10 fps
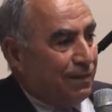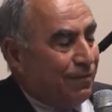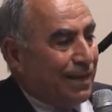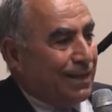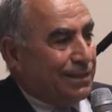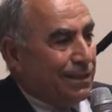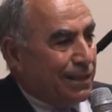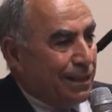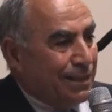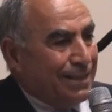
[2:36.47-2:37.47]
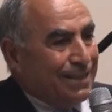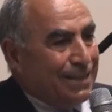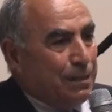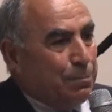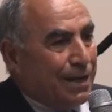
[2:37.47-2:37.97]
vale a dire
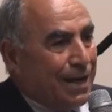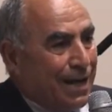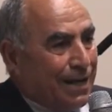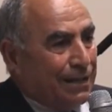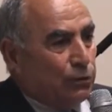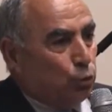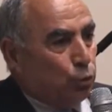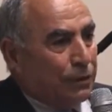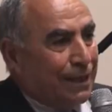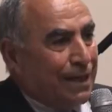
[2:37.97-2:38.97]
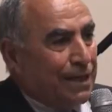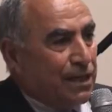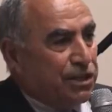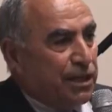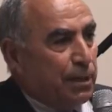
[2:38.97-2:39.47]
liberare tutte le
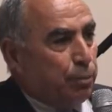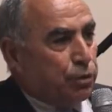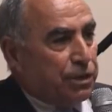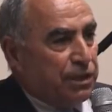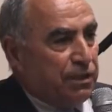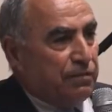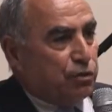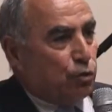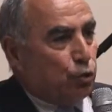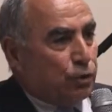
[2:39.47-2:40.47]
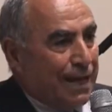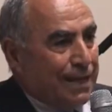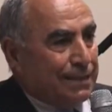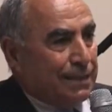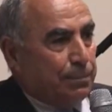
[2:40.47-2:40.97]
energie positive, sono
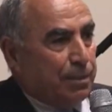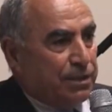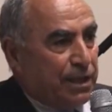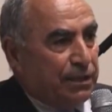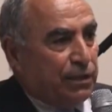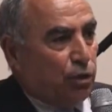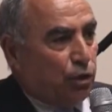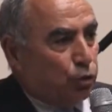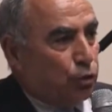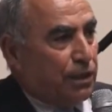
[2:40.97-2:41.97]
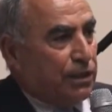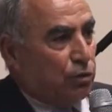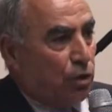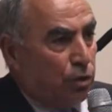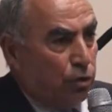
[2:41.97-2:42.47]
tante presenti nel nostro
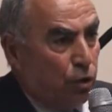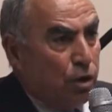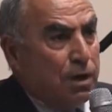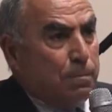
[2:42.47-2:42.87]
territorio,